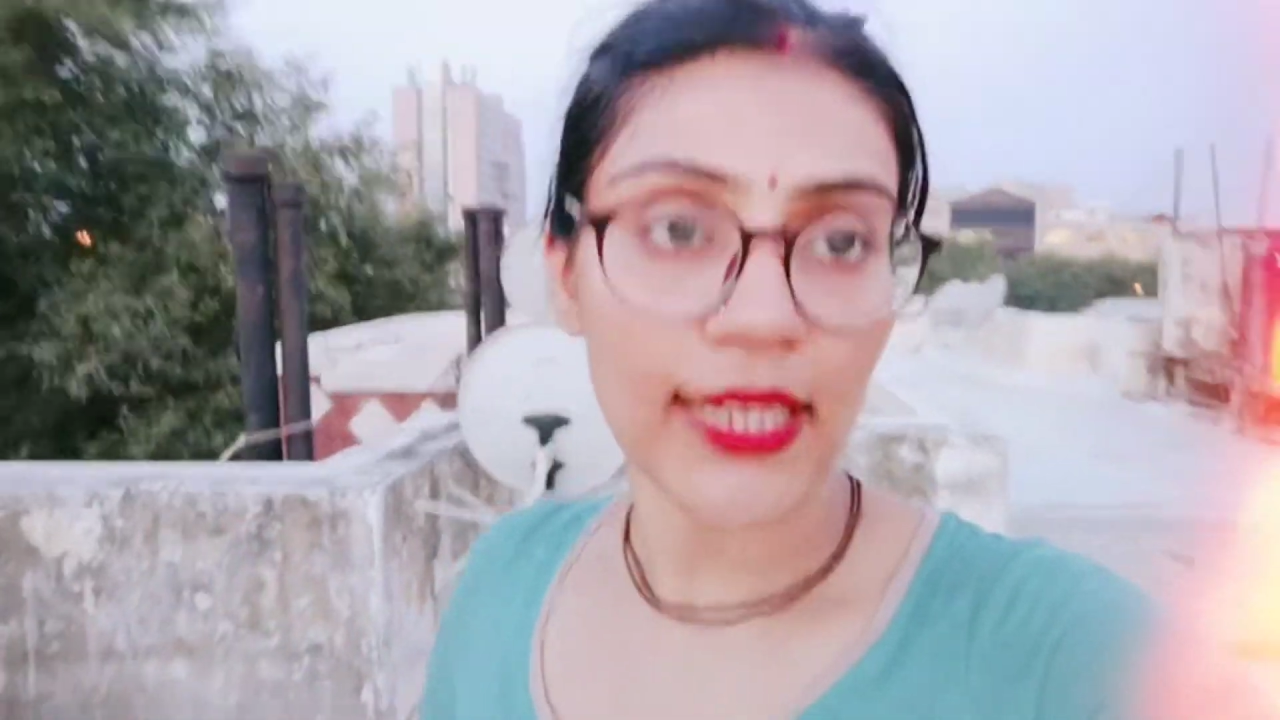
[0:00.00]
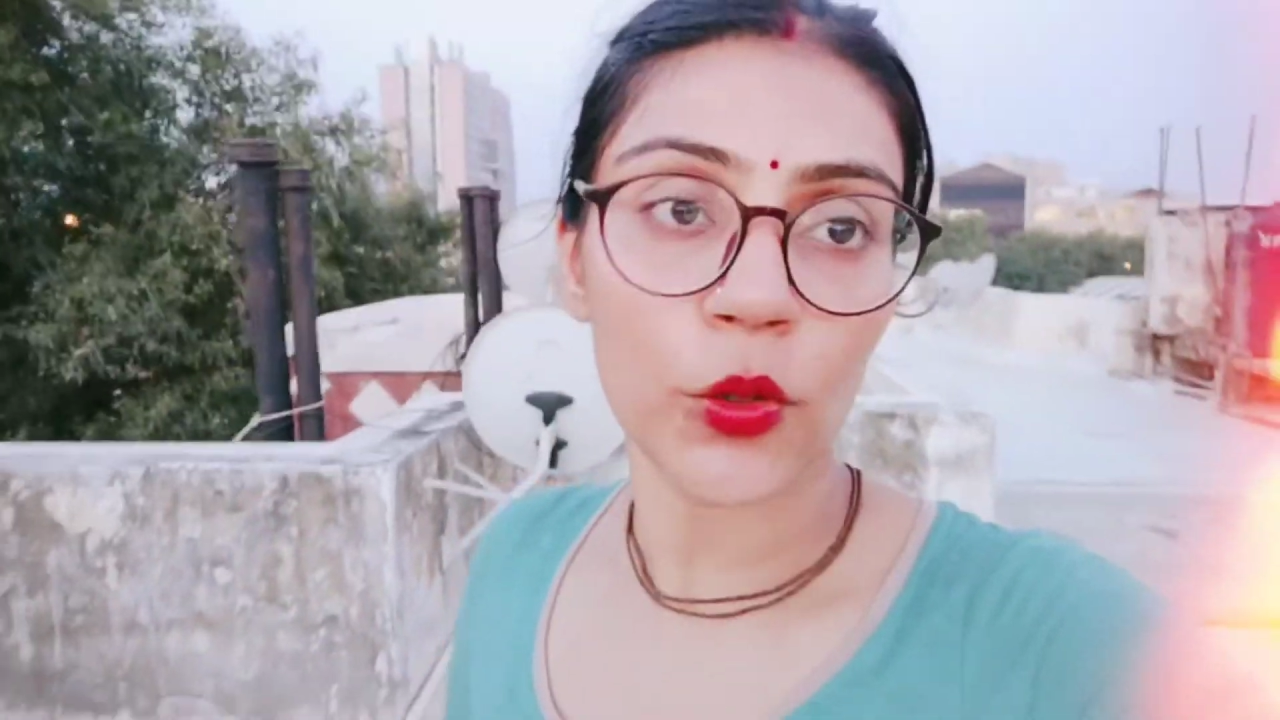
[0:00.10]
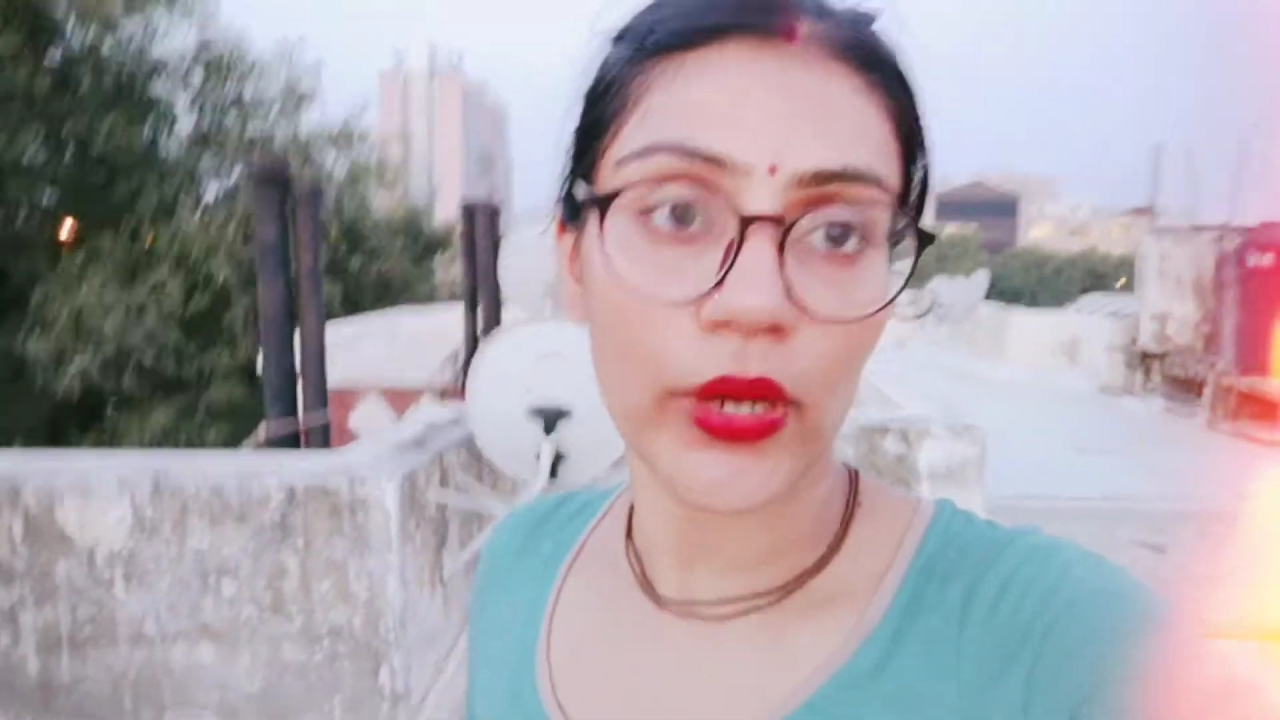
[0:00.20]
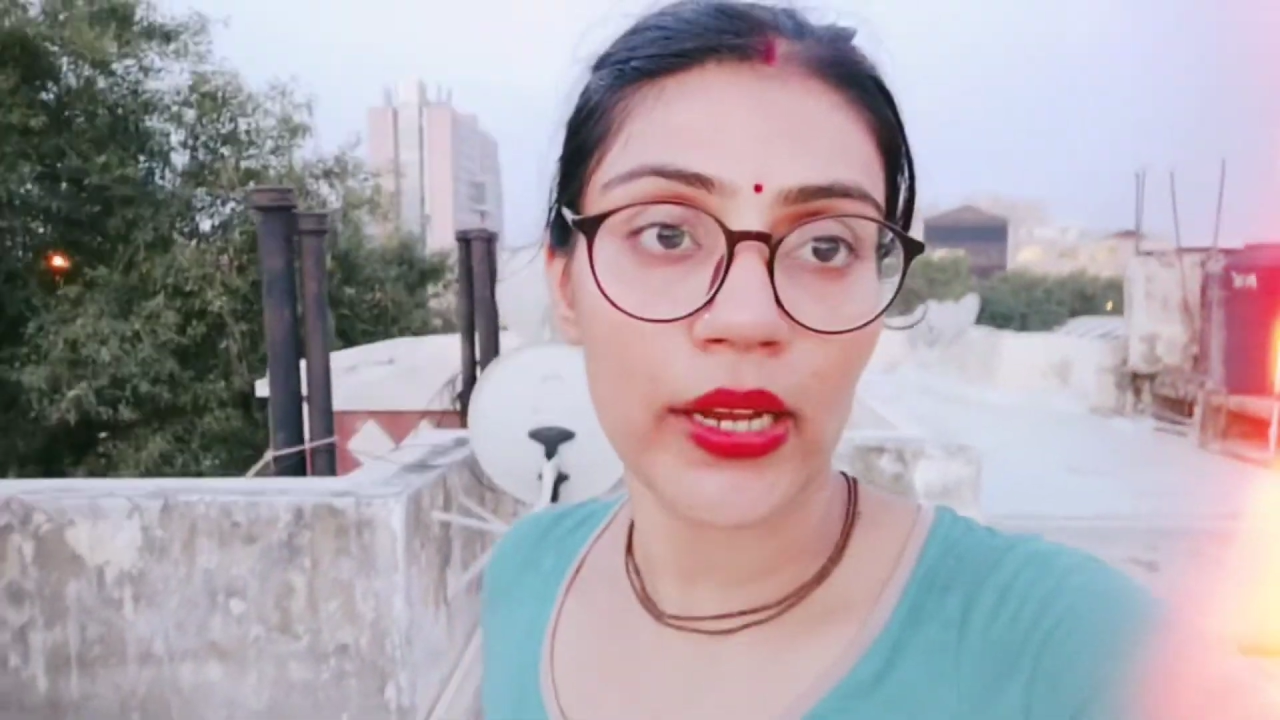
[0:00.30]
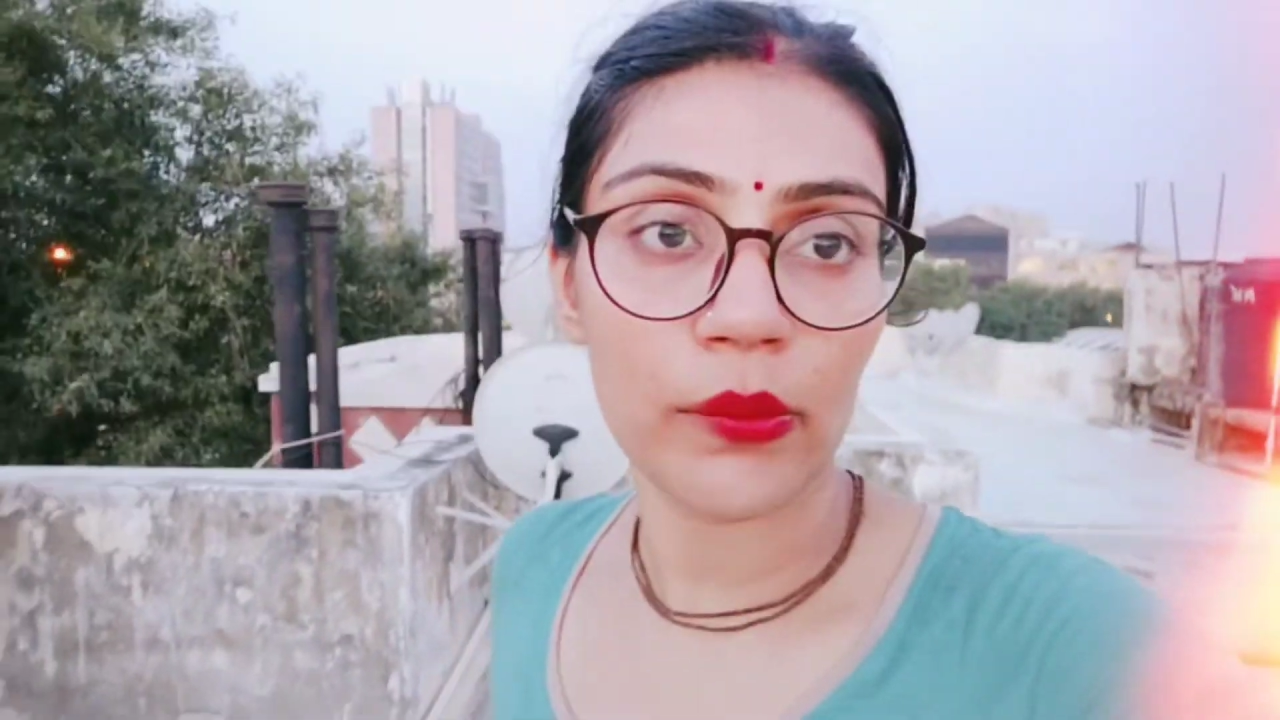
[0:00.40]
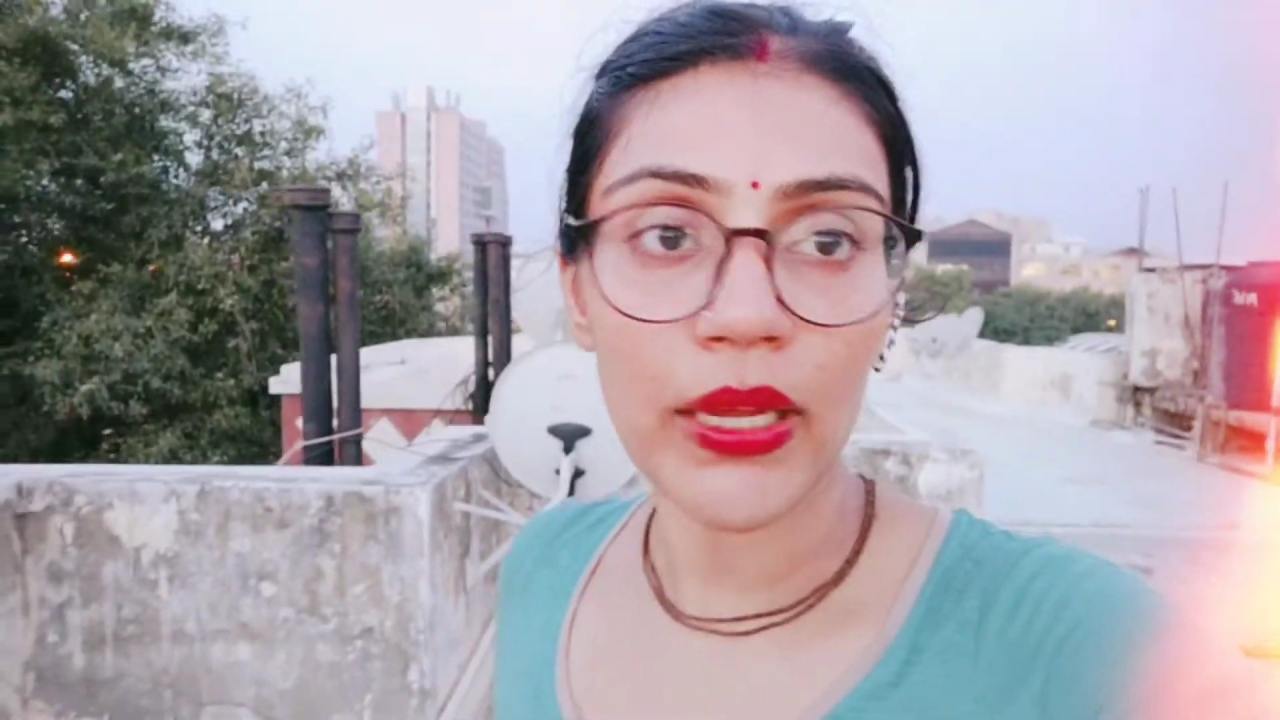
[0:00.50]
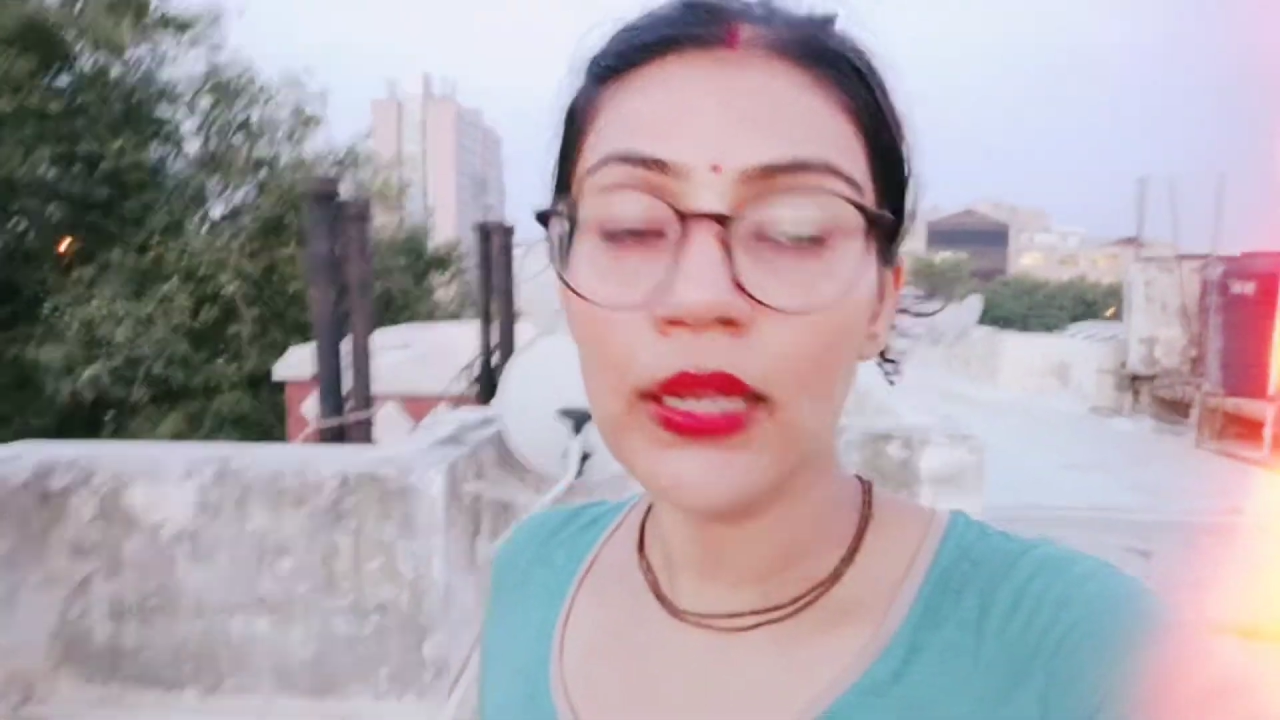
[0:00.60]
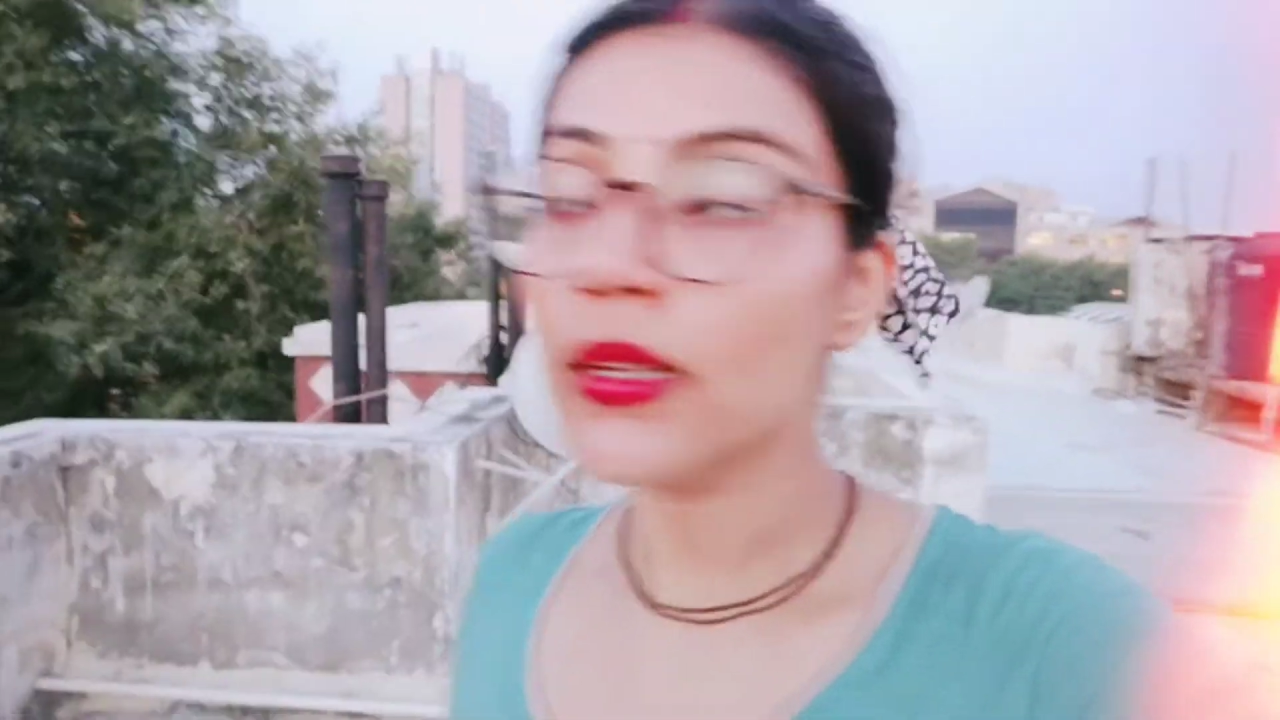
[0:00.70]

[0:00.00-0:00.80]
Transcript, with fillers: हो रहे हैं अभी